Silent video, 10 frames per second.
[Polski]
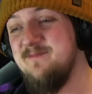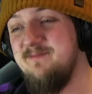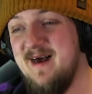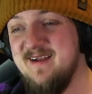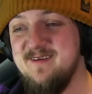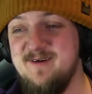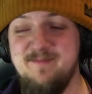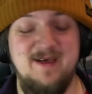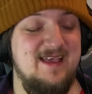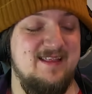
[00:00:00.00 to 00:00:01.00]
Bardzo
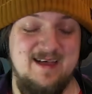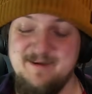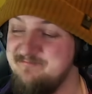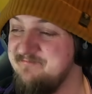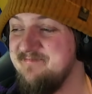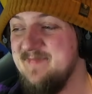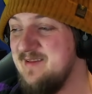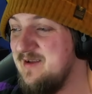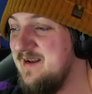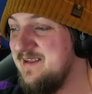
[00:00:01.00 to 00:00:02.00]
bagieta.
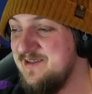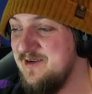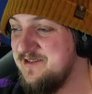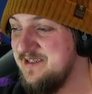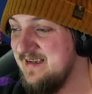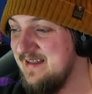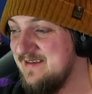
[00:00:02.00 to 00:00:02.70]
To leci do odcinka na